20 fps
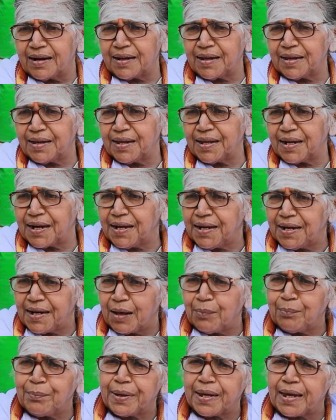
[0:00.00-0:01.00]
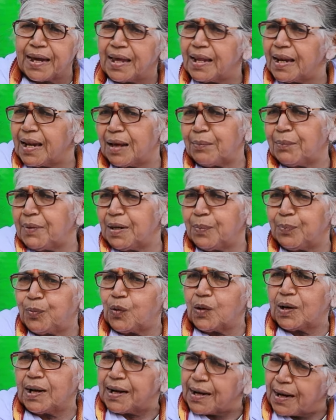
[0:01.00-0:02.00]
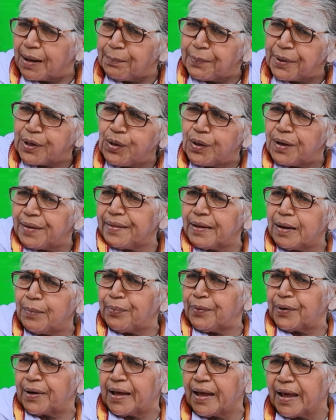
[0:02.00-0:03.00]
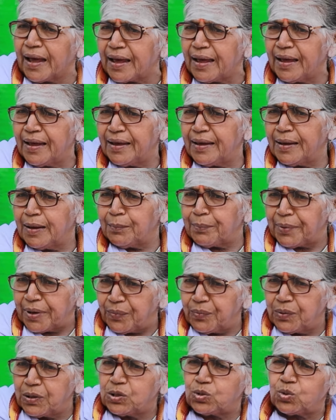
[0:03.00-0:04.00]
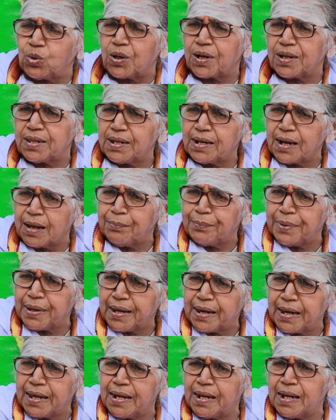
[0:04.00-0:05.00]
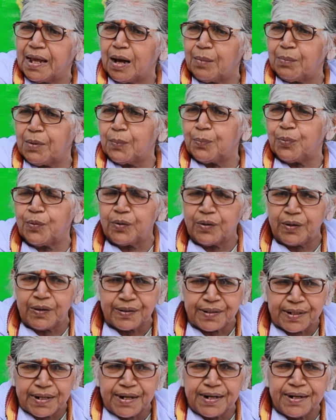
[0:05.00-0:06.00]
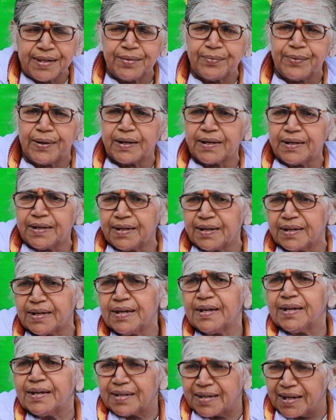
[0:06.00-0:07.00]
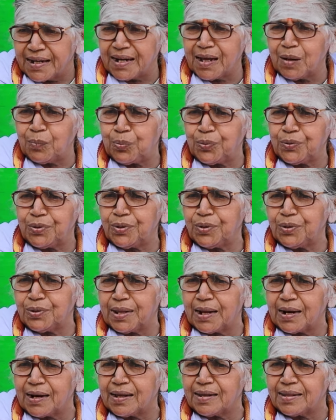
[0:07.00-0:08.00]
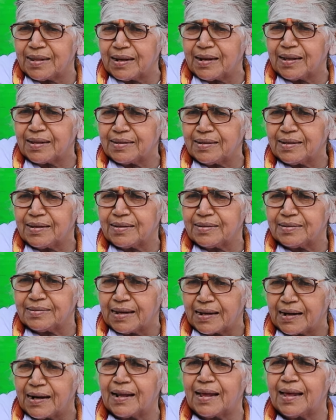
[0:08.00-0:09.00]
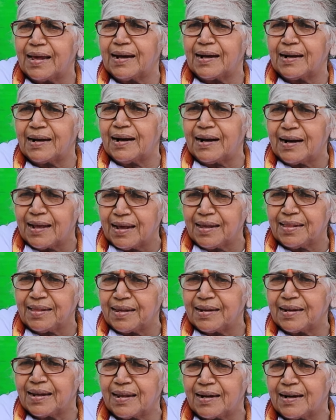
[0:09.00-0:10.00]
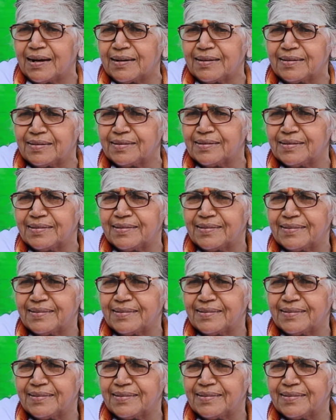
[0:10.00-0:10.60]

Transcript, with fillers: ஆனா இறை நம்பிக்கை இல்லாம நீ போகலையா நம்பிக்கையோட தானே போற இப்ப இவங்க சொல்றது நம்பிக்கை இல்லாமல் போவங்கிட்ட எழுதி வாங்கு என்ன புது இதெல்லாம் இதெல்லாம் இது ஜனநாயக நாடா இது என்ன நாடு இது